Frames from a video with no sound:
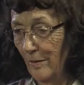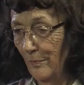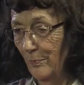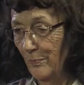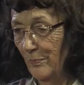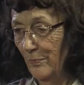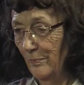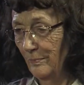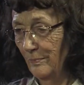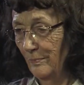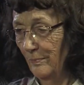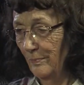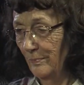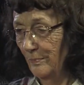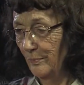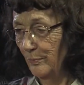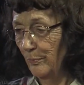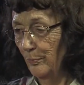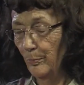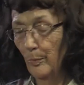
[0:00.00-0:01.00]
äh,
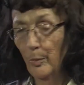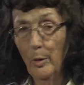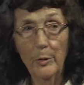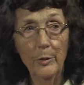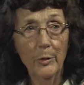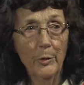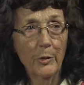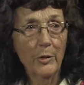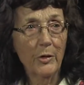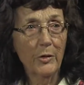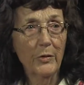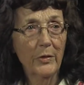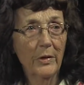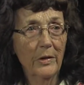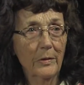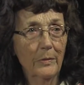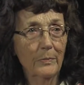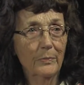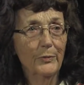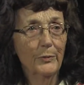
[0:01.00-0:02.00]
Modus, äh,
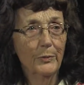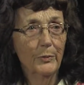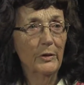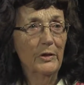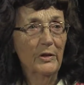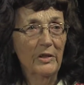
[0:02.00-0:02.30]
ja, ja.